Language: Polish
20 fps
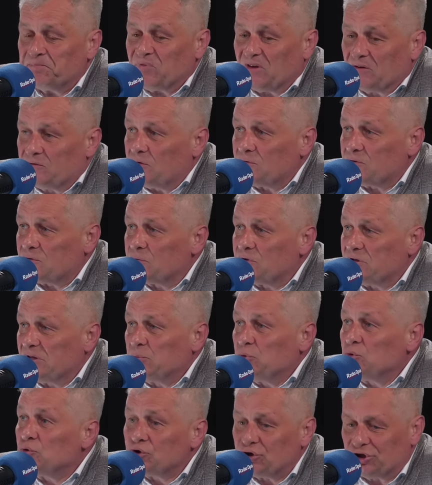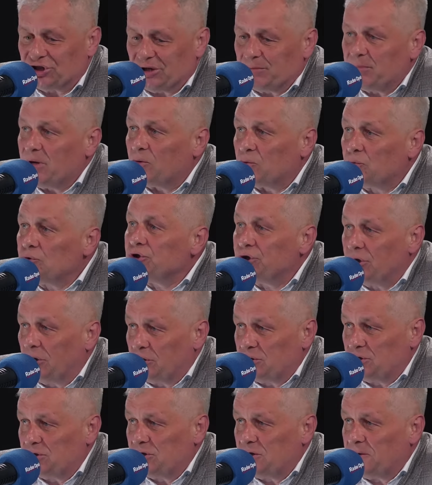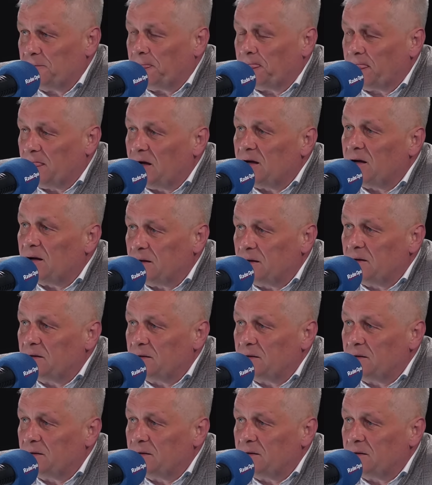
W związku z tym już trzeba usiąść na,